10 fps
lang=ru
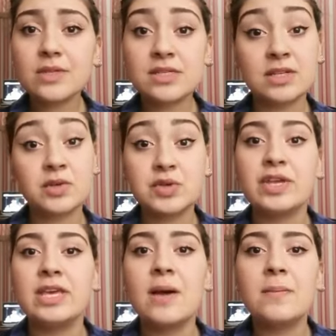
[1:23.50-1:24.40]
за то, что
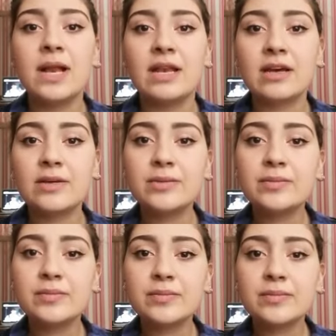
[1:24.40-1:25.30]
я больна,
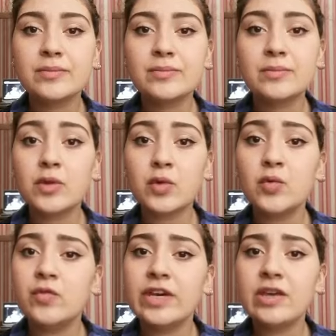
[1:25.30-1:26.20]

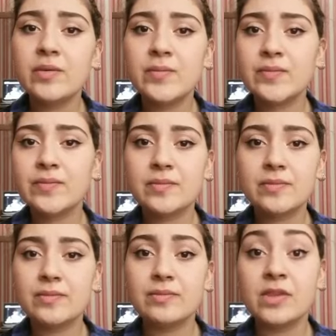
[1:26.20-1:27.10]
увы,
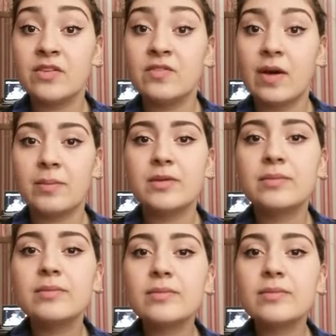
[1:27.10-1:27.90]
не вами.